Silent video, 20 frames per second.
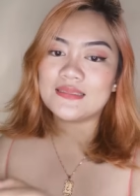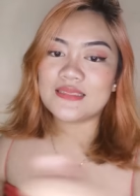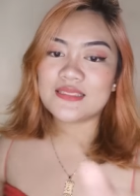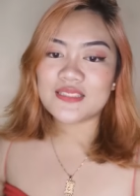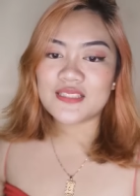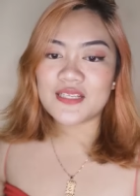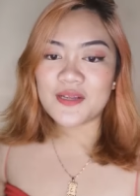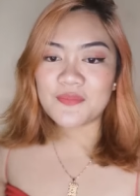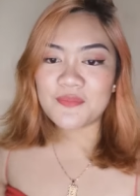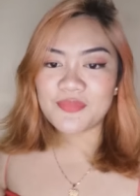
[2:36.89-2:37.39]

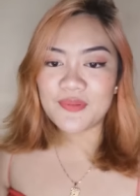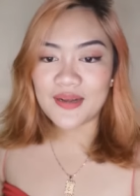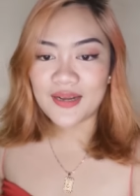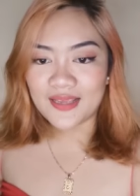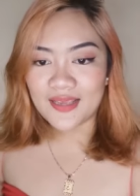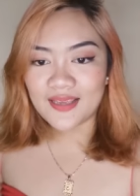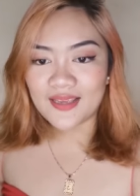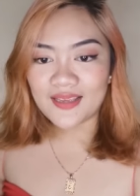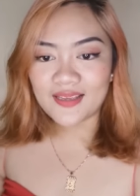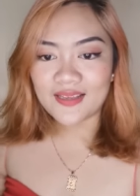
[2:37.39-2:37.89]

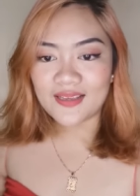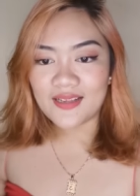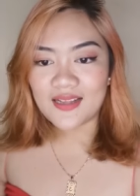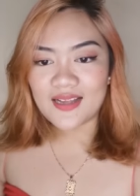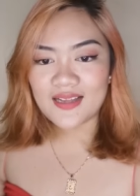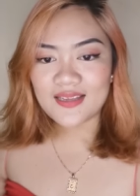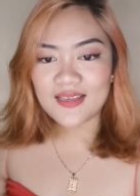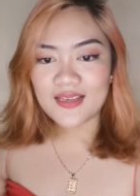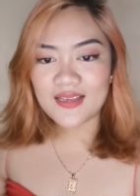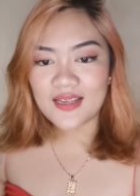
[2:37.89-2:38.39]
Siyempre,
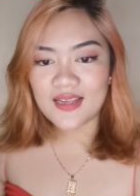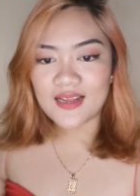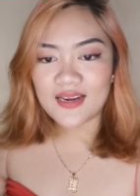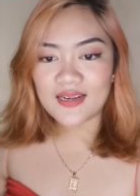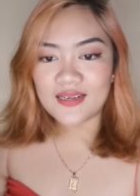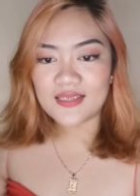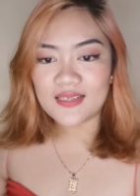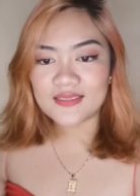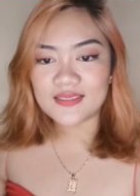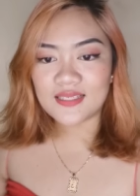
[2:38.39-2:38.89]
kaya
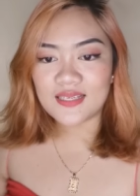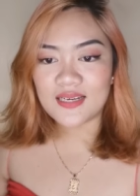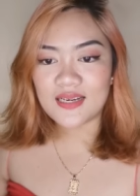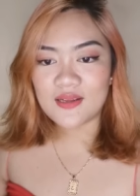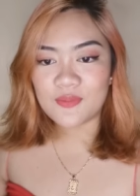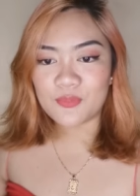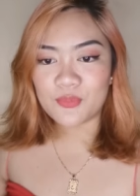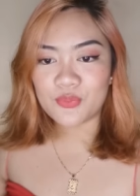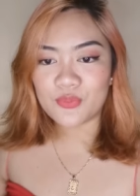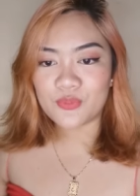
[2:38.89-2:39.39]
yan. Ate,
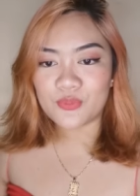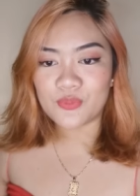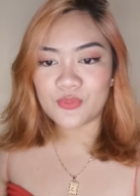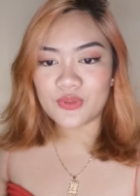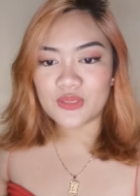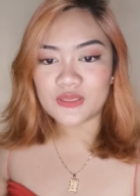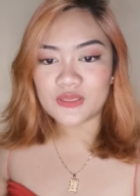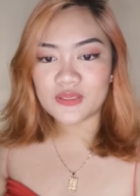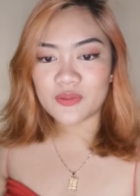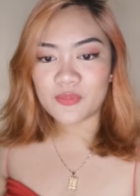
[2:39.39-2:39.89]
kailan po
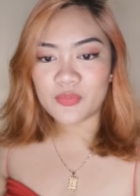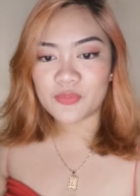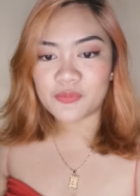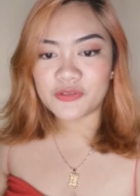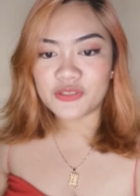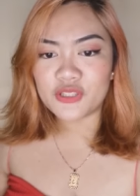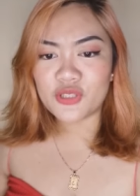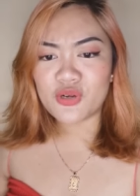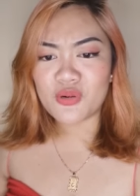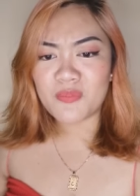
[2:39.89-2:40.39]
ulit kayo
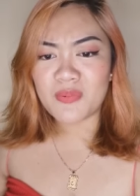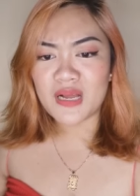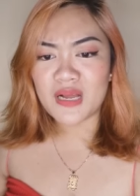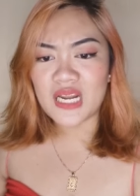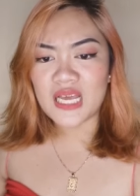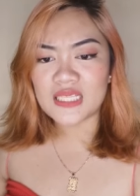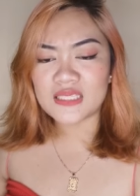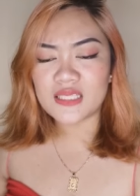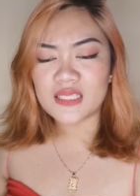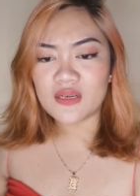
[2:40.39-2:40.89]
pupunta? Hindi ko pa
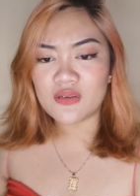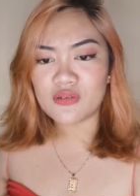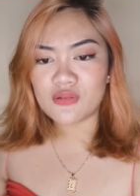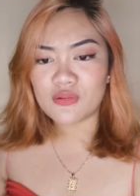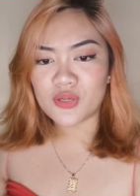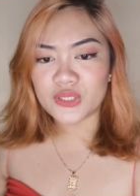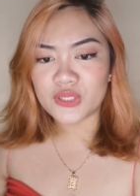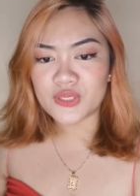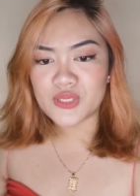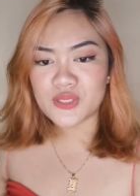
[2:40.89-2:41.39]
alam. Ate, anong
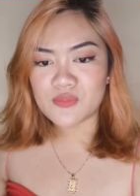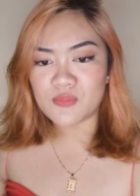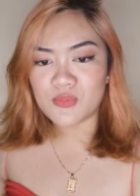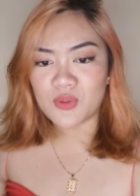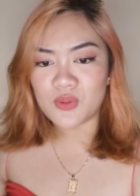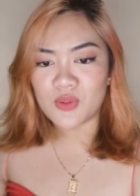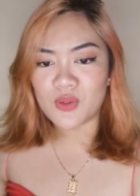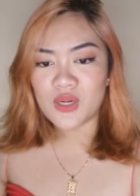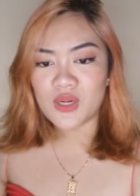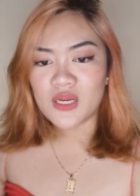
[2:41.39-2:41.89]
course
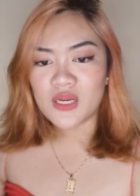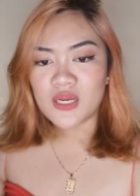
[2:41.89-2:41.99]
mo?